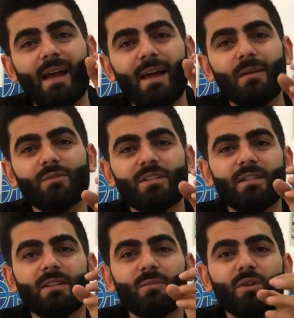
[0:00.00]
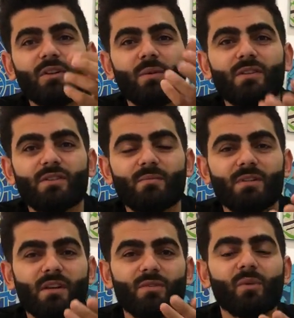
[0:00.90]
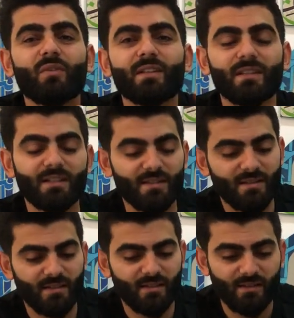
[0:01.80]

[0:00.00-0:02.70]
اهم شيء المحتوى يجذب الناس ويفيد الناس